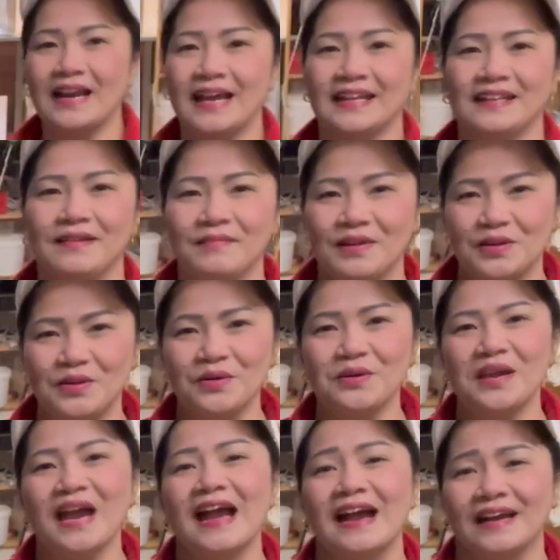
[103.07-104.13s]
อะไรที่มันยุ่ง
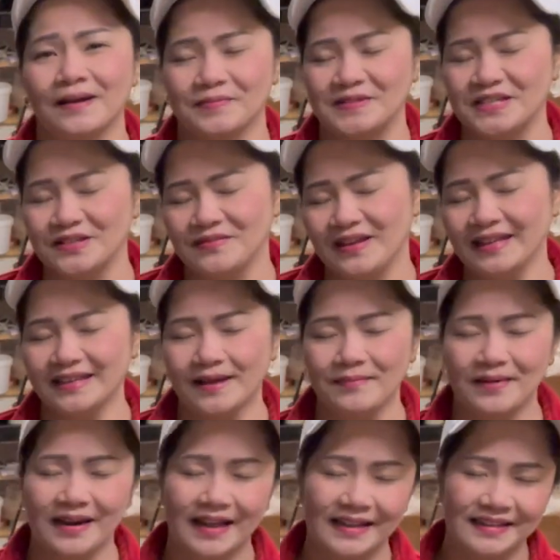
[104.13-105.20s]
ยากกับชีวิต
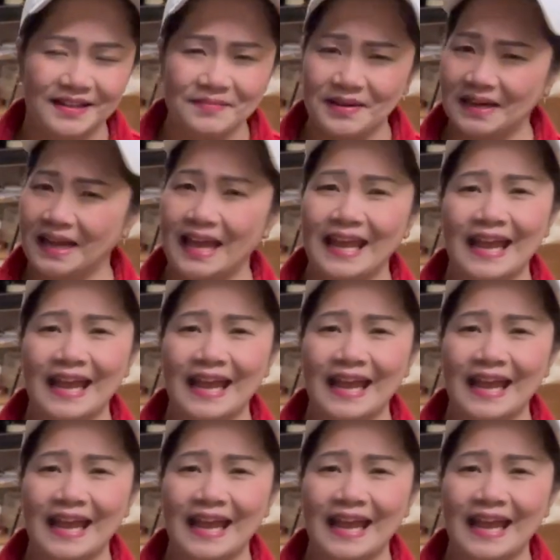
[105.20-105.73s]
ทำอะไรที่มัน